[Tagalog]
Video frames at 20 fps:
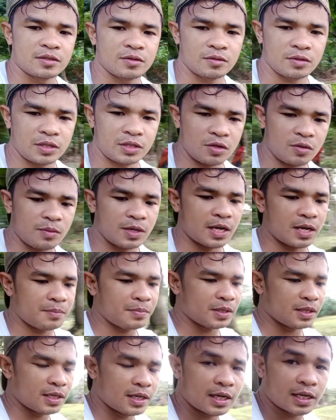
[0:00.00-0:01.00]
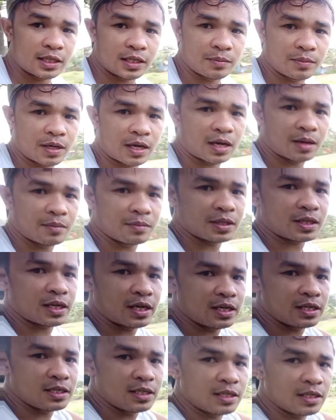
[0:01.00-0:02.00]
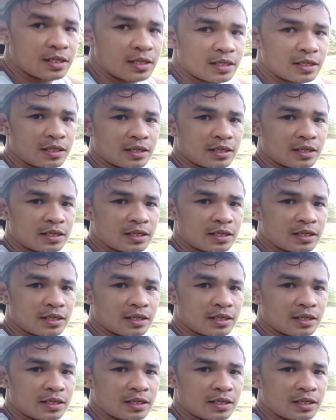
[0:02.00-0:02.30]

So ito malapit na nating magamit guys.